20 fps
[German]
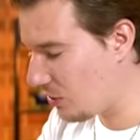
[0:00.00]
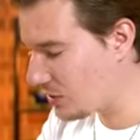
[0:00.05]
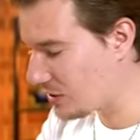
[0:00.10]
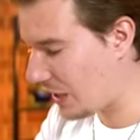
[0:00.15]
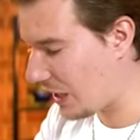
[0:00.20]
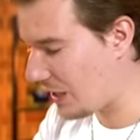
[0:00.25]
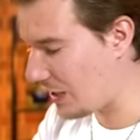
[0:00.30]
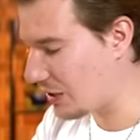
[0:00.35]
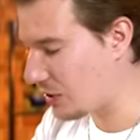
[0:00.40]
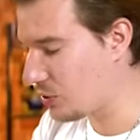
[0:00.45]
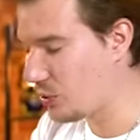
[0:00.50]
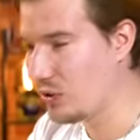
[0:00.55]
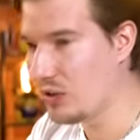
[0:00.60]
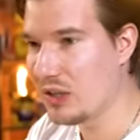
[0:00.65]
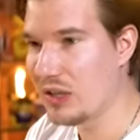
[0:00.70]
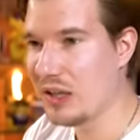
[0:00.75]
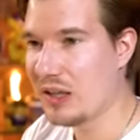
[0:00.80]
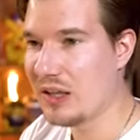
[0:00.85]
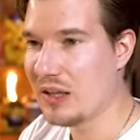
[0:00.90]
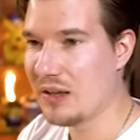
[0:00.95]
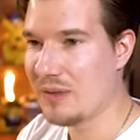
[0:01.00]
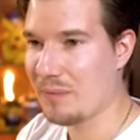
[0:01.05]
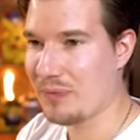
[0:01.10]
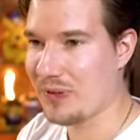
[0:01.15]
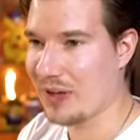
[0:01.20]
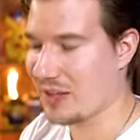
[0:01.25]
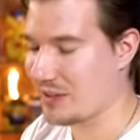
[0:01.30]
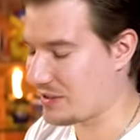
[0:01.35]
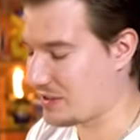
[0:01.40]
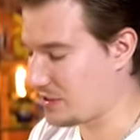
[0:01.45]
und Raikou.
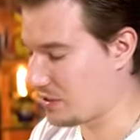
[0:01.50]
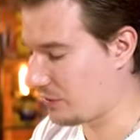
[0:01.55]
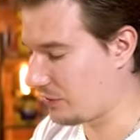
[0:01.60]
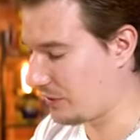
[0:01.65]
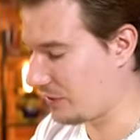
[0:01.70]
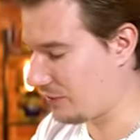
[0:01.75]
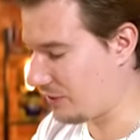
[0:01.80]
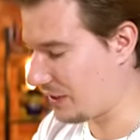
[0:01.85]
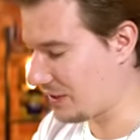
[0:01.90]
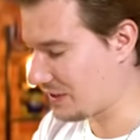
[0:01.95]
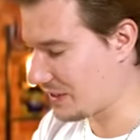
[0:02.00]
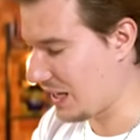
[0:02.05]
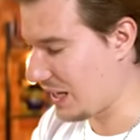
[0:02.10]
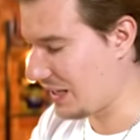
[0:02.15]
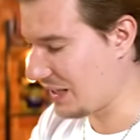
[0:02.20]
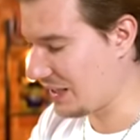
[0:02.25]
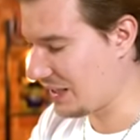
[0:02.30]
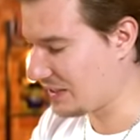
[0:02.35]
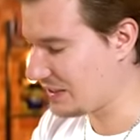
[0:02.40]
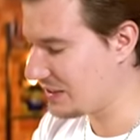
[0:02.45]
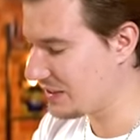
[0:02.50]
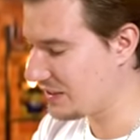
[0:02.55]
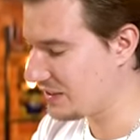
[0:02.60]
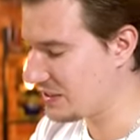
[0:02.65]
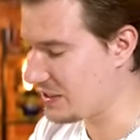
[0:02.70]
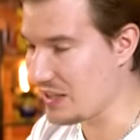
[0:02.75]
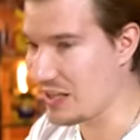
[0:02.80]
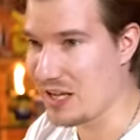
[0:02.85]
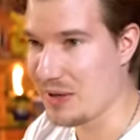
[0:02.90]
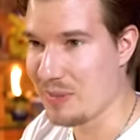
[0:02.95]
Das ist auf jeden Fall sahnig.
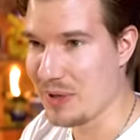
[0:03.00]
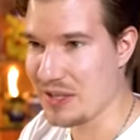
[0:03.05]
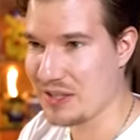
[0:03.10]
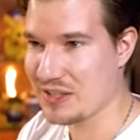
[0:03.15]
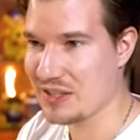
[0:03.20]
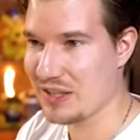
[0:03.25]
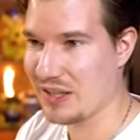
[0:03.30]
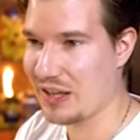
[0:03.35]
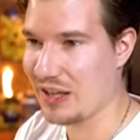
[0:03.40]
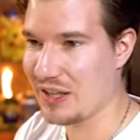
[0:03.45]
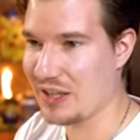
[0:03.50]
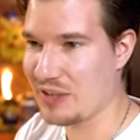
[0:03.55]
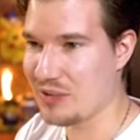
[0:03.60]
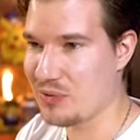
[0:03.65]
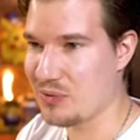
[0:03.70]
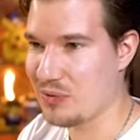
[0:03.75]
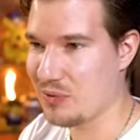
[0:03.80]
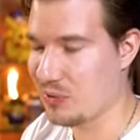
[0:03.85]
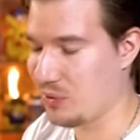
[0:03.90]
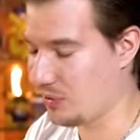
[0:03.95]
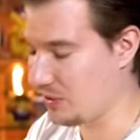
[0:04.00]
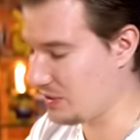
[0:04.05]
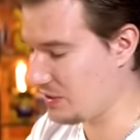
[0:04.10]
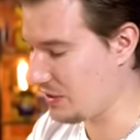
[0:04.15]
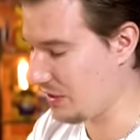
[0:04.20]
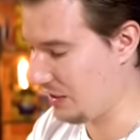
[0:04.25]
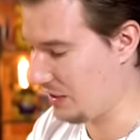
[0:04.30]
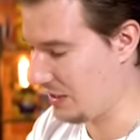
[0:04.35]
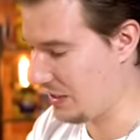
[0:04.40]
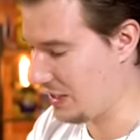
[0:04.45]
Die nehme ich. Raikou und
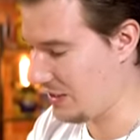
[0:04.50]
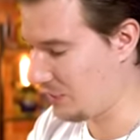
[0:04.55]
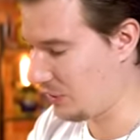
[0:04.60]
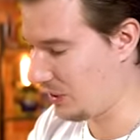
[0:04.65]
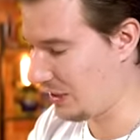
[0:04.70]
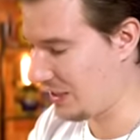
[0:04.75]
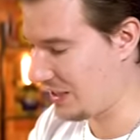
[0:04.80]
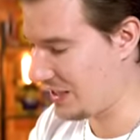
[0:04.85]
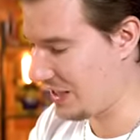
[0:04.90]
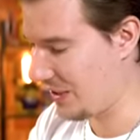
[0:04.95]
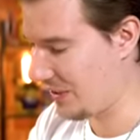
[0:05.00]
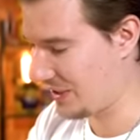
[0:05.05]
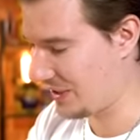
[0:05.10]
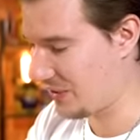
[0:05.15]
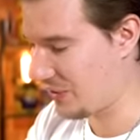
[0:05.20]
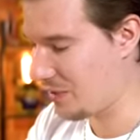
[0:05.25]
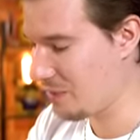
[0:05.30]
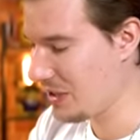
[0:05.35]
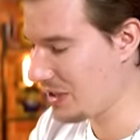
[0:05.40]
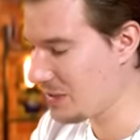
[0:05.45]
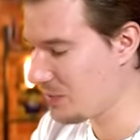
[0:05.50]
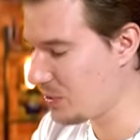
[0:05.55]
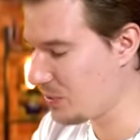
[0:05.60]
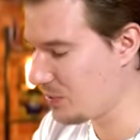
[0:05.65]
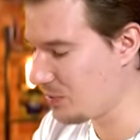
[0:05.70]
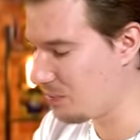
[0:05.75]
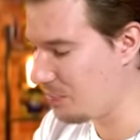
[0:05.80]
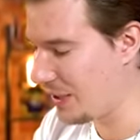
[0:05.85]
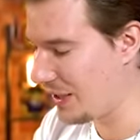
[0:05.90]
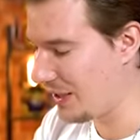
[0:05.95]
Evoli Character Rare mit dem
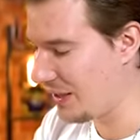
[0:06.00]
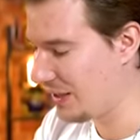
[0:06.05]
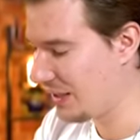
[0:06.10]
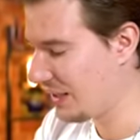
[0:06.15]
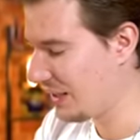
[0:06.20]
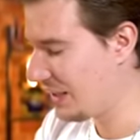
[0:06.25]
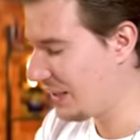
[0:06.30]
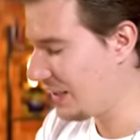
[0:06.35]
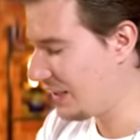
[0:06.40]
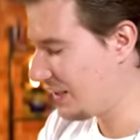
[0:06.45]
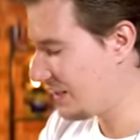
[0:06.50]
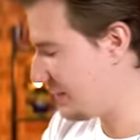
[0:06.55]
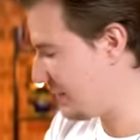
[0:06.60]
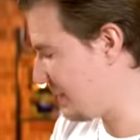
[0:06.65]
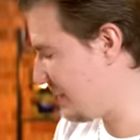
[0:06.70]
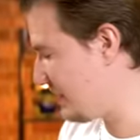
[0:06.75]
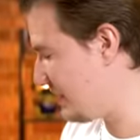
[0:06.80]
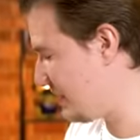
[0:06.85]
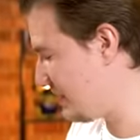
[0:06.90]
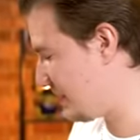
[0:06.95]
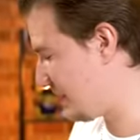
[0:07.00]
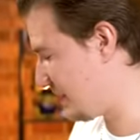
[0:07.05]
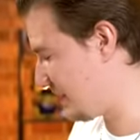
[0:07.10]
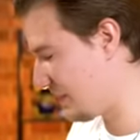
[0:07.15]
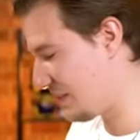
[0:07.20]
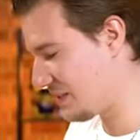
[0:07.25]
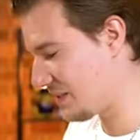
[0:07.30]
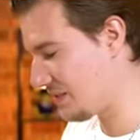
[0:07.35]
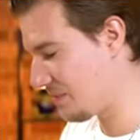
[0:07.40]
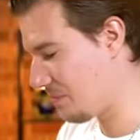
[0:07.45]
guten Bill. Die
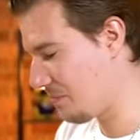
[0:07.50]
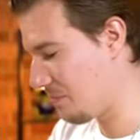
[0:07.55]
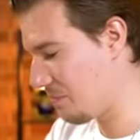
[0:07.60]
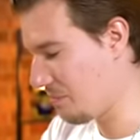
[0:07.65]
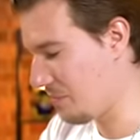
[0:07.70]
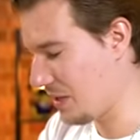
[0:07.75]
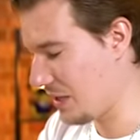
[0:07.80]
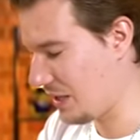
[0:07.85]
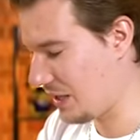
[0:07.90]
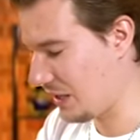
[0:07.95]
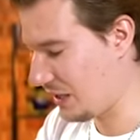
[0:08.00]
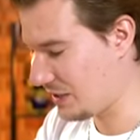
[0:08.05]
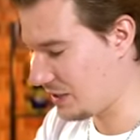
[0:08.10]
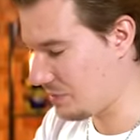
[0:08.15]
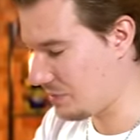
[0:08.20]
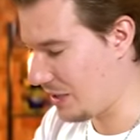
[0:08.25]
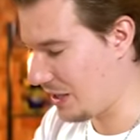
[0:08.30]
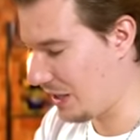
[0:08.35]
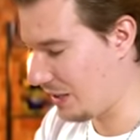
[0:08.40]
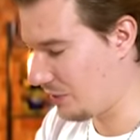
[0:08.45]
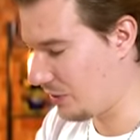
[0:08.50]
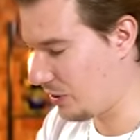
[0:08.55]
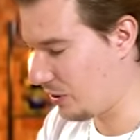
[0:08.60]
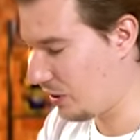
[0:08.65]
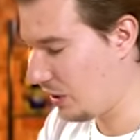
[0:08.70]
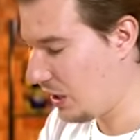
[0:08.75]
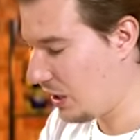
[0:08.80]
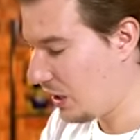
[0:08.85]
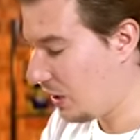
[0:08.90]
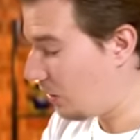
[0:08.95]
sind mega. Team Yell haben wir noch.
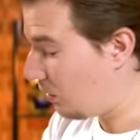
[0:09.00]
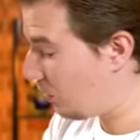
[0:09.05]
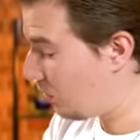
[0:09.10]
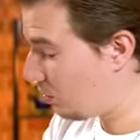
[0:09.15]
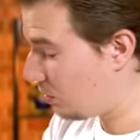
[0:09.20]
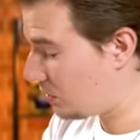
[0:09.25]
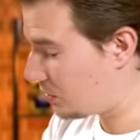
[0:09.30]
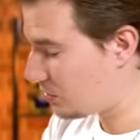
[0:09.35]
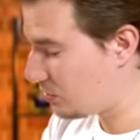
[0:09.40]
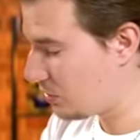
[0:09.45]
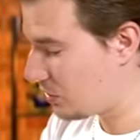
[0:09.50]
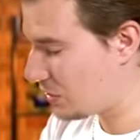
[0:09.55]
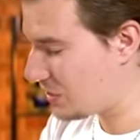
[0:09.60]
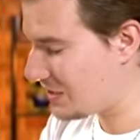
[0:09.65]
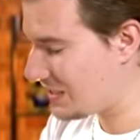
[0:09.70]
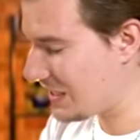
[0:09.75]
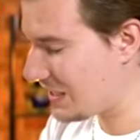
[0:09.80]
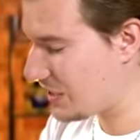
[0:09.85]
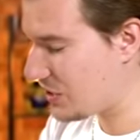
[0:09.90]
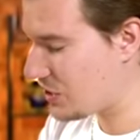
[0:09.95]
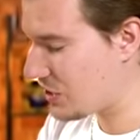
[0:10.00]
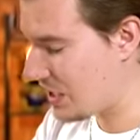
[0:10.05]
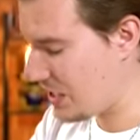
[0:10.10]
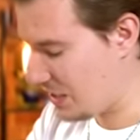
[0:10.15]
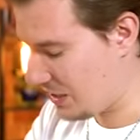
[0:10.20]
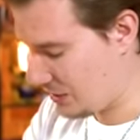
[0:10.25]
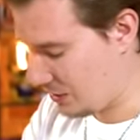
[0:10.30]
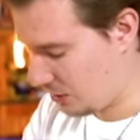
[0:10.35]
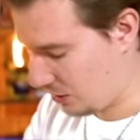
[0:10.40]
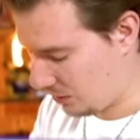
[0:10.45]
Oh, das gute
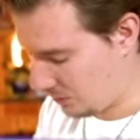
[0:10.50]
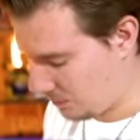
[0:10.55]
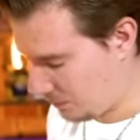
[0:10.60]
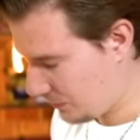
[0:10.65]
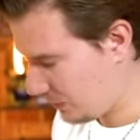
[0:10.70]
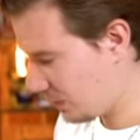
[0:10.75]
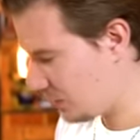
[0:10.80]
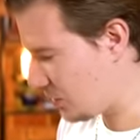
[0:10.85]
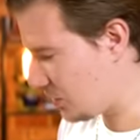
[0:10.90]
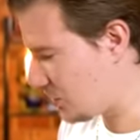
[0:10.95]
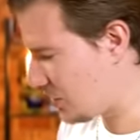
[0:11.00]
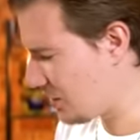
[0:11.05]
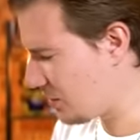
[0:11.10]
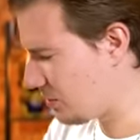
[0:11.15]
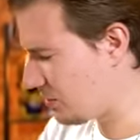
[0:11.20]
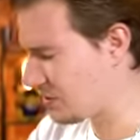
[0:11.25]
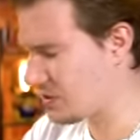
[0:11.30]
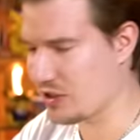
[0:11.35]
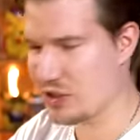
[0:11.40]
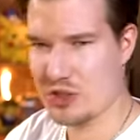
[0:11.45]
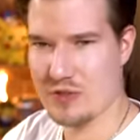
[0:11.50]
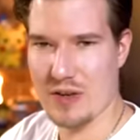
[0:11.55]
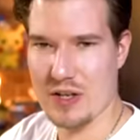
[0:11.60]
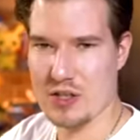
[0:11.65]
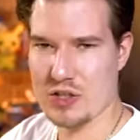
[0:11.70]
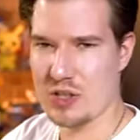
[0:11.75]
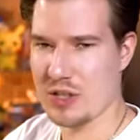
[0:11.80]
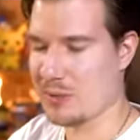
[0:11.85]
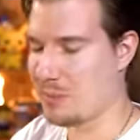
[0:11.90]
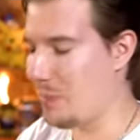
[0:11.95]
Chinchino. Chinchino ist ein
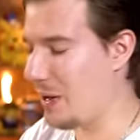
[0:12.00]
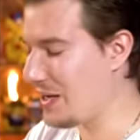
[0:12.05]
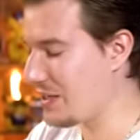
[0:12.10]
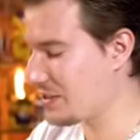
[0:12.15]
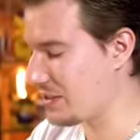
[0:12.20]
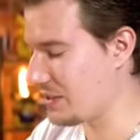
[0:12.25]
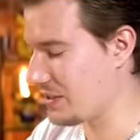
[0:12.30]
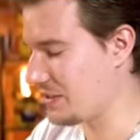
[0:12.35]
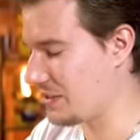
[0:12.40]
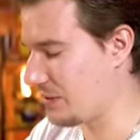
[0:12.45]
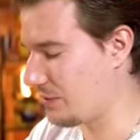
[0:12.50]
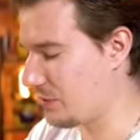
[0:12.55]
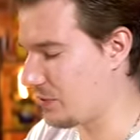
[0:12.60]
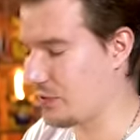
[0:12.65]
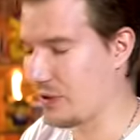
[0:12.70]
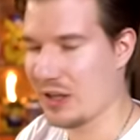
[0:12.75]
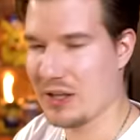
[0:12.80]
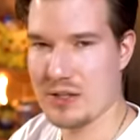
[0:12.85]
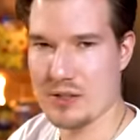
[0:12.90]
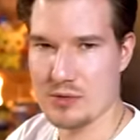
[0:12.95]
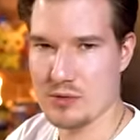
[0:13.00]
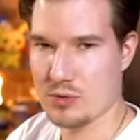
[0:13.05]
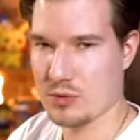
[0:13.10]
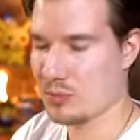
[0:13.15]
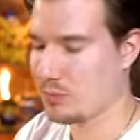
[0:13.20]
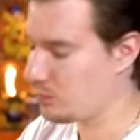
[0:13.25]
Schwertenschild Base jetzt sehr viel wert. Also,